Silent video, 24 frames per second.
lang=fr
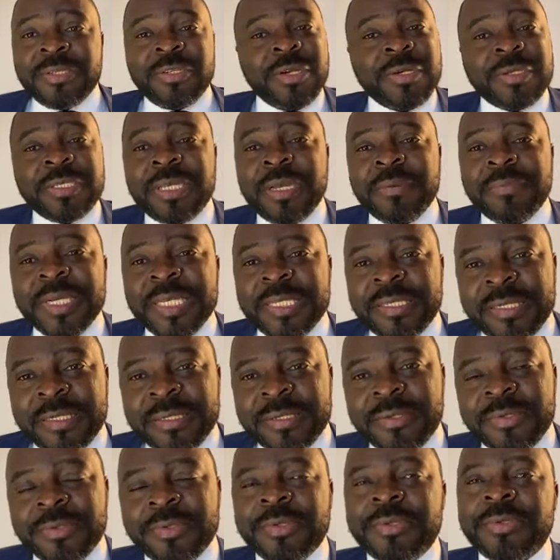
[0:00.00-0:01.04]
It's just
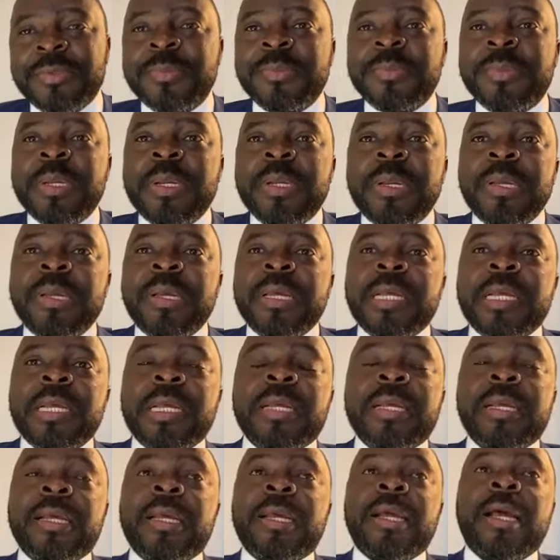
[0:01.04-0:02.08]
amazing, you know.
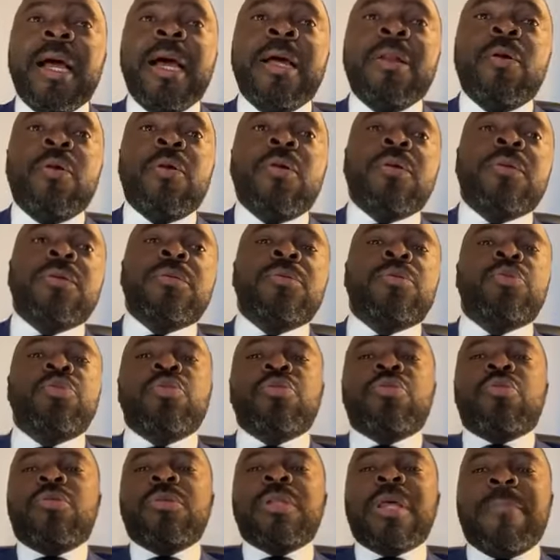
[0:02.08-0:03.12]
Alors,
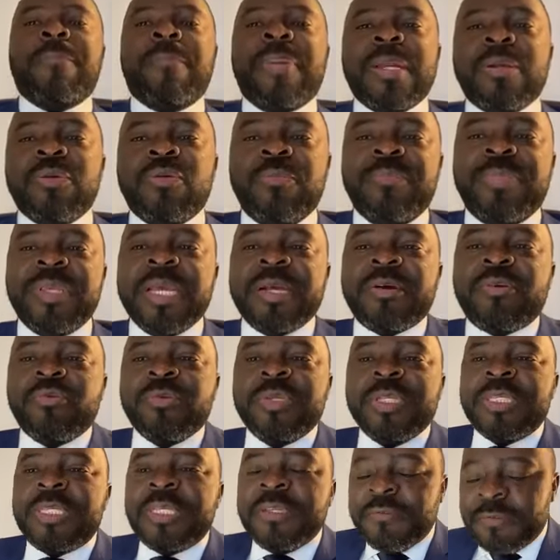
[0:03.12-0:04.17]
ce qu'on appelle le biais
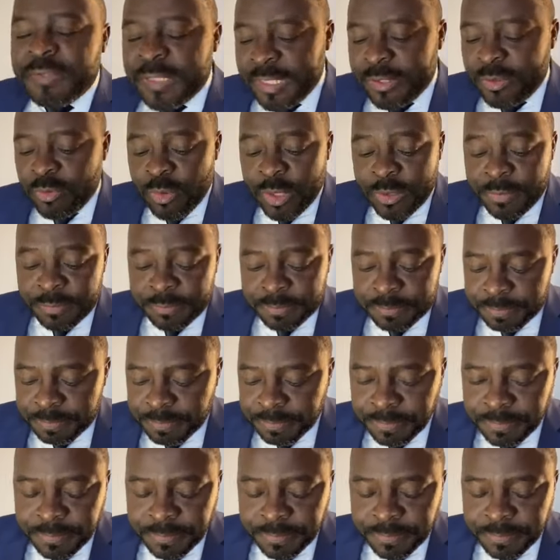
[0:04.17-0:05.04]
cognitif, c'est quoi